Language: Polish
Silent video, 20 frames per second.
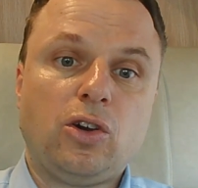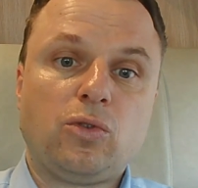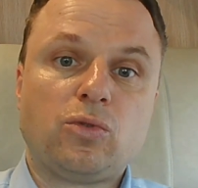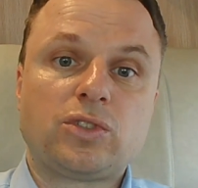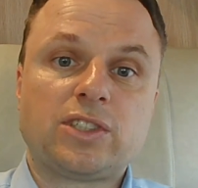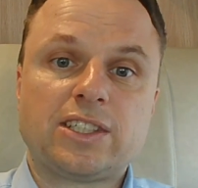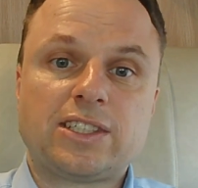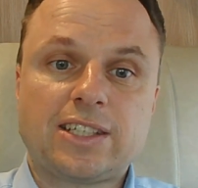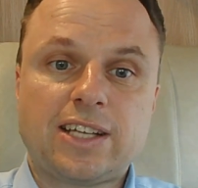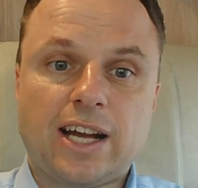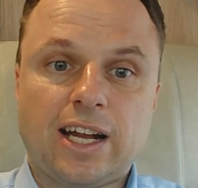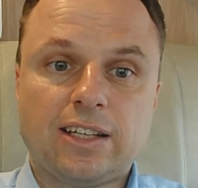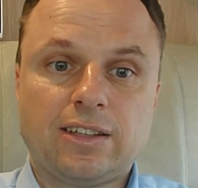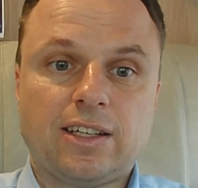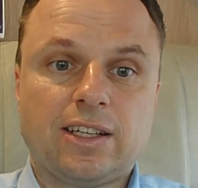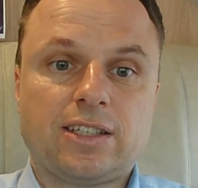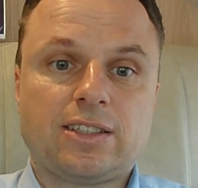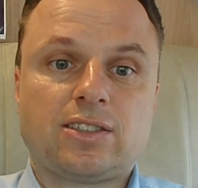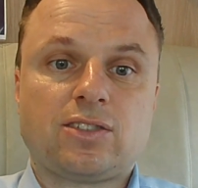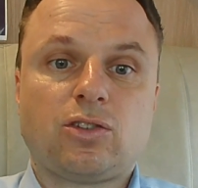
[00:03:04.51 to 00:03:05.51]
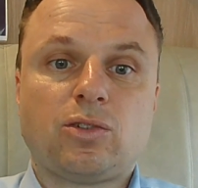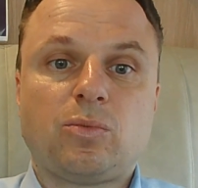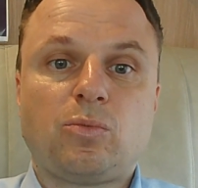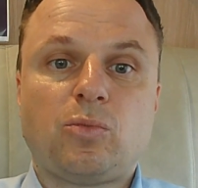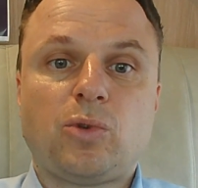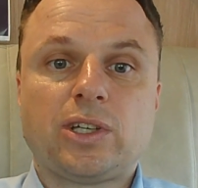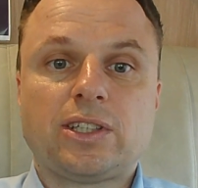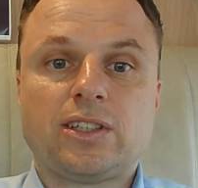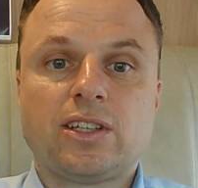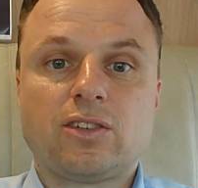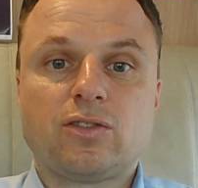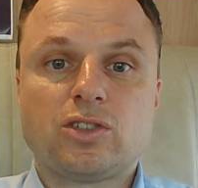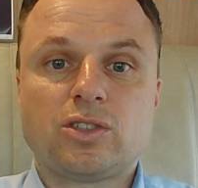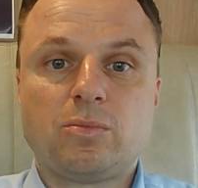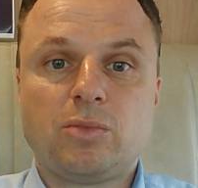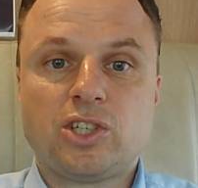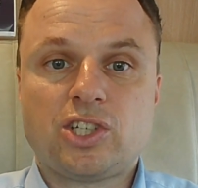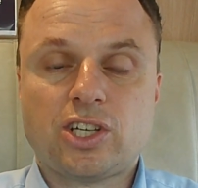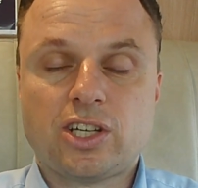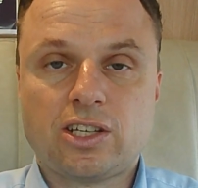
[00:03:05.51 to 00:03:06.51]
uzyskane z odpłatnego
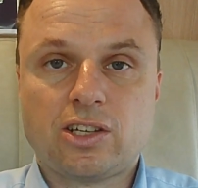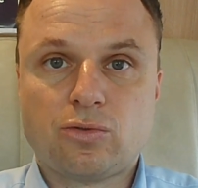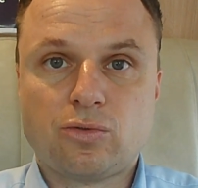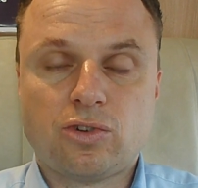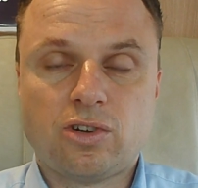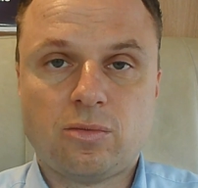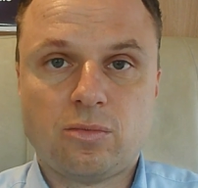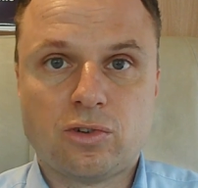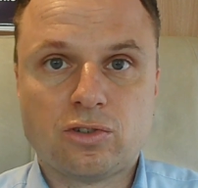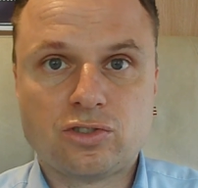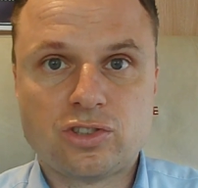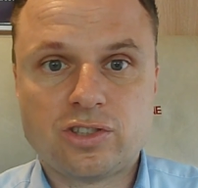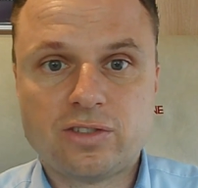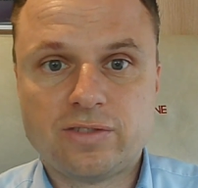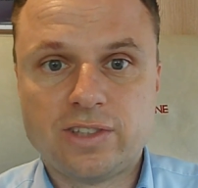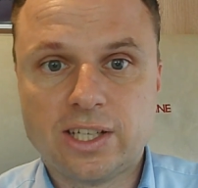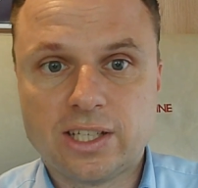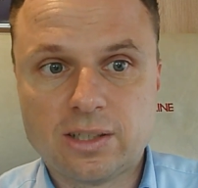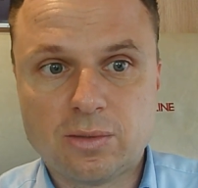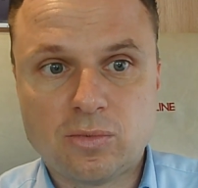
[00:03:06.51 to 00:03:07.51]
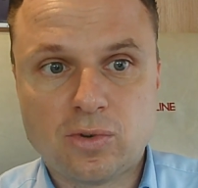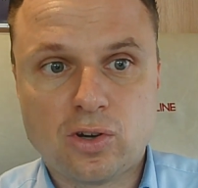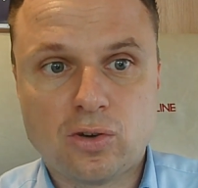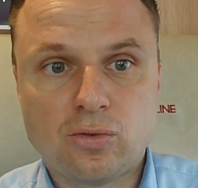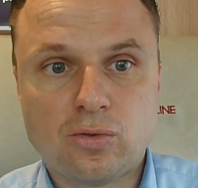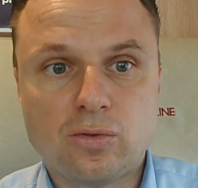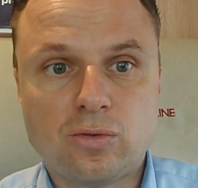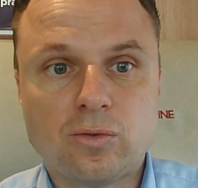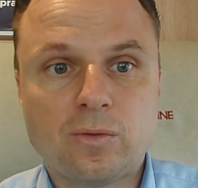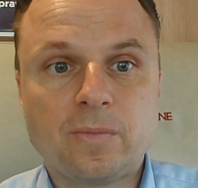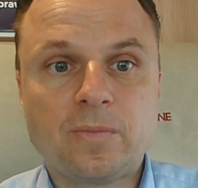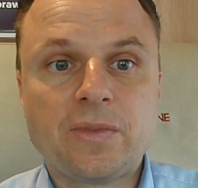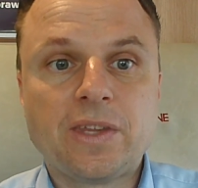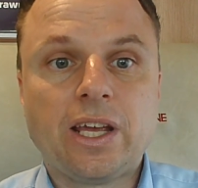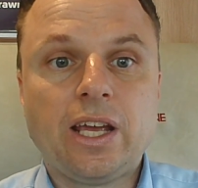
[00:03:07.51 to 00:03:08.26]
zbycia nieruchomości w danym roku